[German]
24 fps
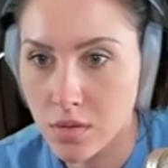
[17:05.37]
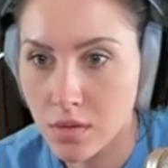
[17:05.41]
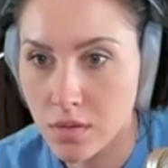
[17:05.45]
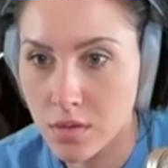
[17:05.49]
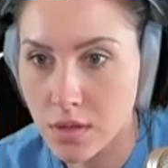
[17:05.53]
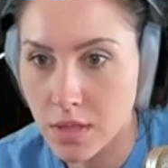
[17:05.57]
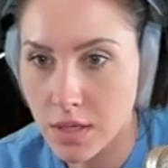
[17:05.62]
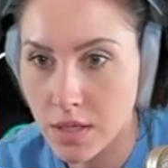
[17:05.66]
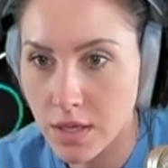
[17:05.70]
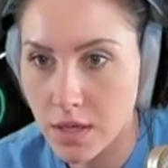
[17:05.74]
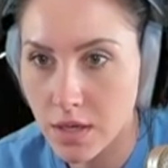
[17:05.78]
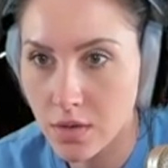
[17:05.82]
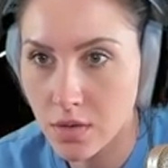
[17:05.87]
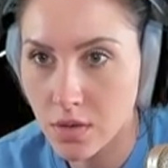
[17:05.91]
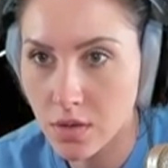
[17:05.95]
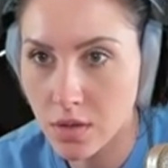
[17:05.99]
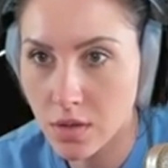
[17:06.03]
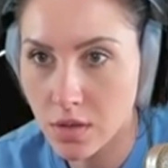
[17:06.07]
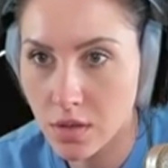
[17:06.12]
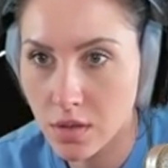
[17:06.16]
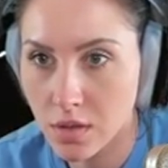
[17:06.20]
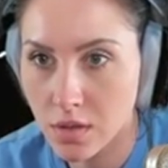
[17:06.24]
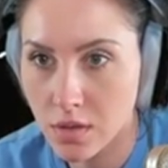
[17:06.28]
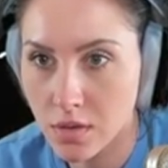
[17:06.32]
Da auch
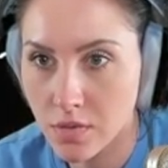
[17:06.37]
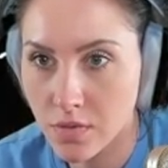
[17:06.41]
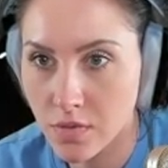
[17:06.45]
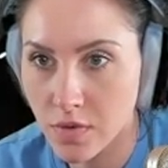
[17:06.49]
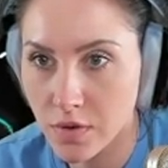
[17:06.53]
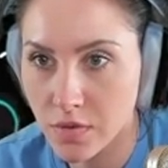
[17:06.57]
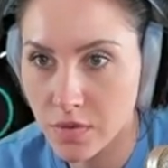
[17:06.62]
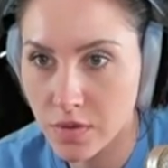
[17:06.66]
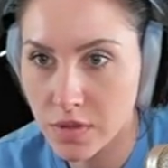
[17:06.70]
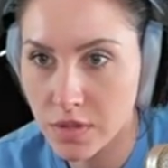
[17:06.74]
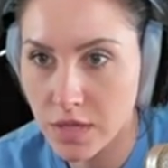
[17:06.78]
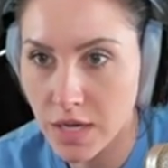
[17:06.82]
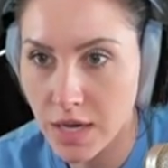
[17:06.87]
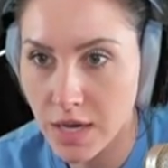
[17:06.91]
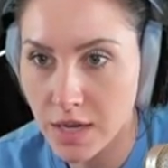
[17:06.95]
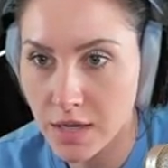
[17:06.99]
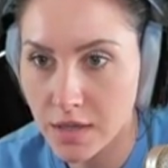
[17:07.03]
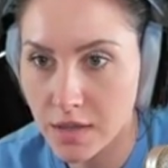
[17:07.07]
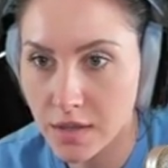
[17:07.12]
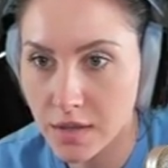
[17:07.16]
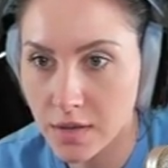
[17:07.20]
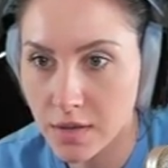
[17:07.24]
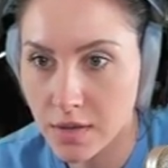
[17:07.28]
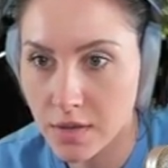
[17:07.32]
noch. Voll viel
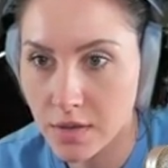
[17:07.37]
Daten.